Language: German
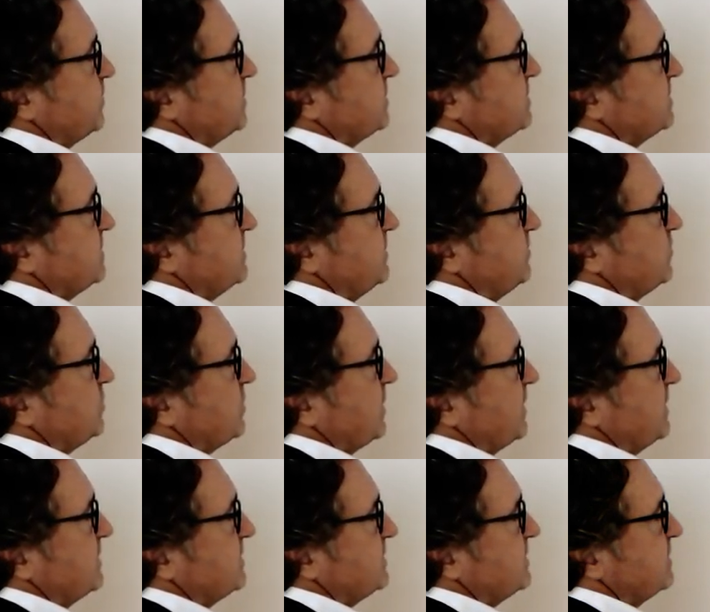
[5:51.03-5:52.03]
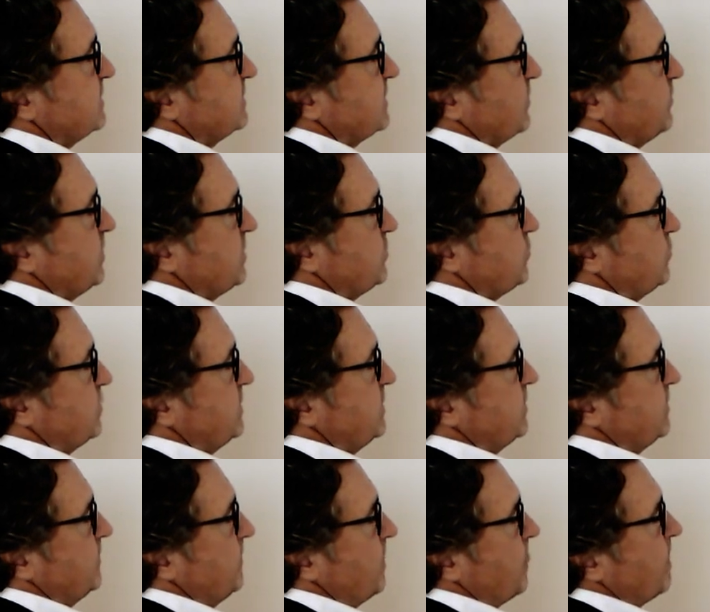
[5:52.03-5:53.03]
bis 37? Damit du
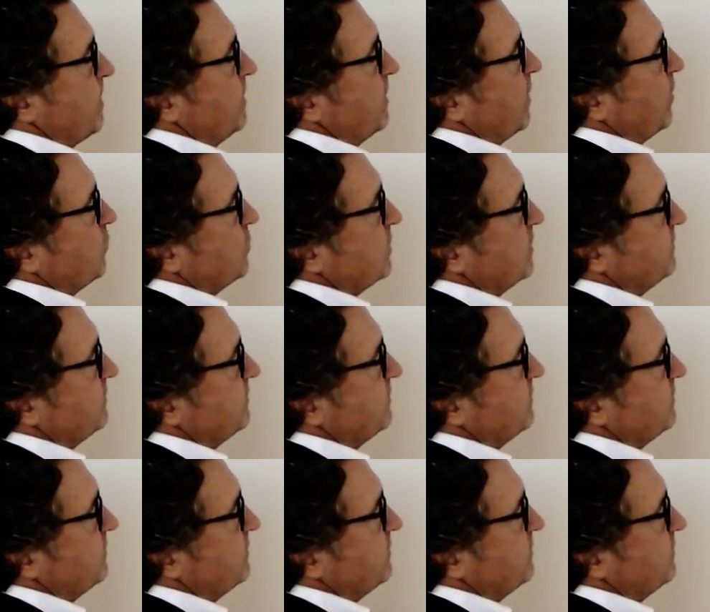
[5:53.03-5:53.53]
hier auch